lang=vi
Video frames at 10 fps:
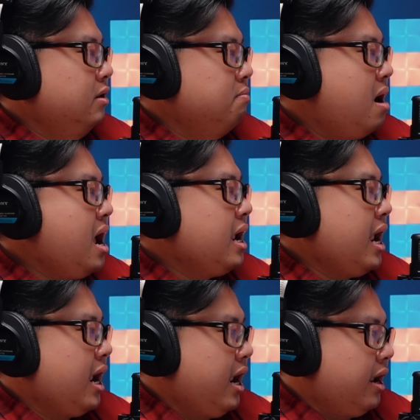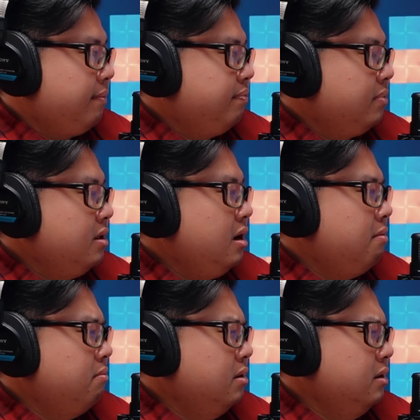13.000 hạt tức
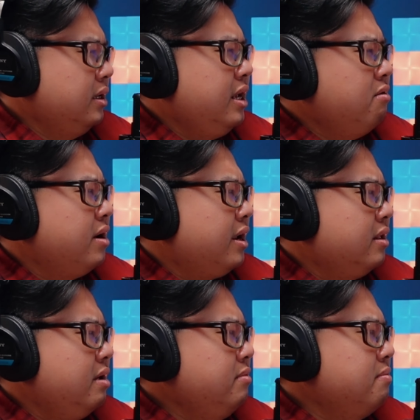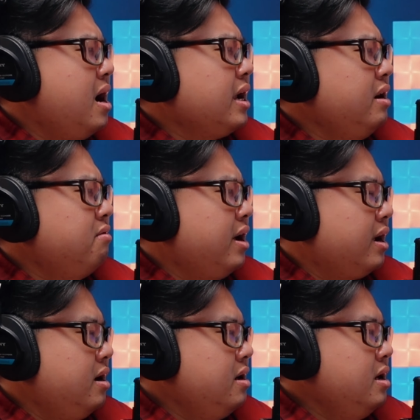là 10 kg hạt cho tới 13 kg
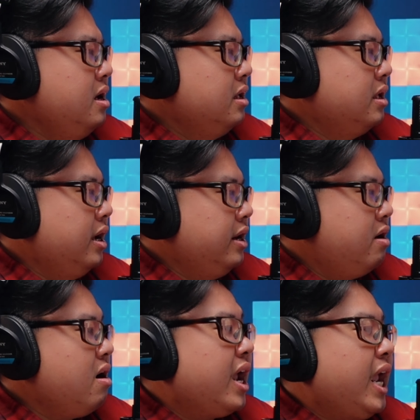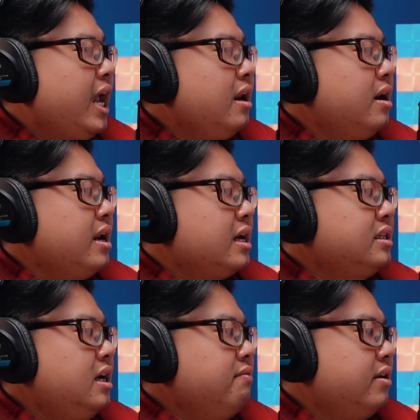hạt đó thì nó e lên đặc
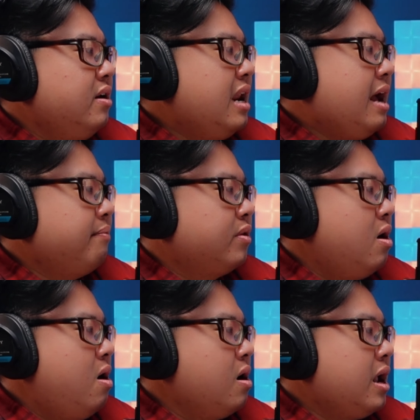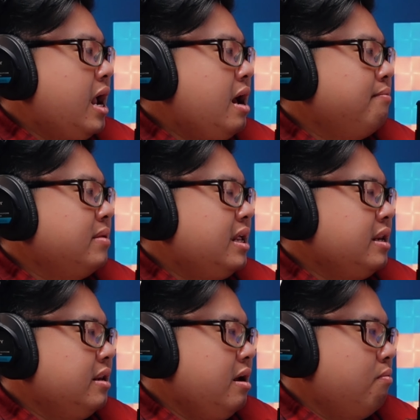trưng và nó làm cho cái âm
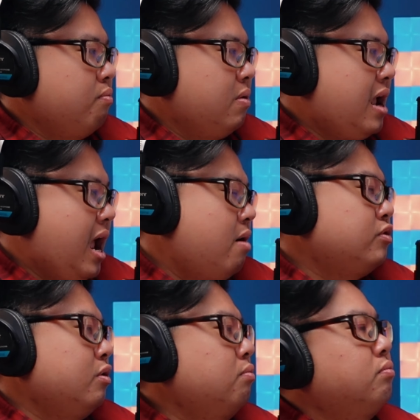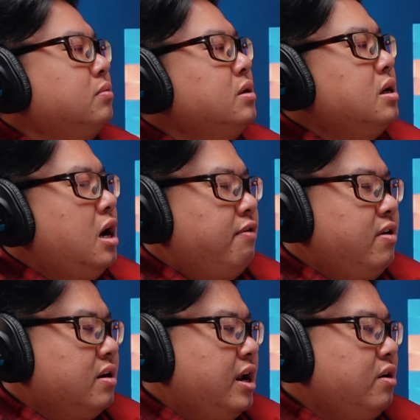thanh giọng cao trung ở à,
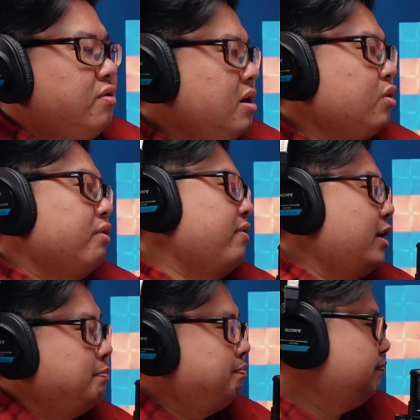phần này nó rất là tuyệt vời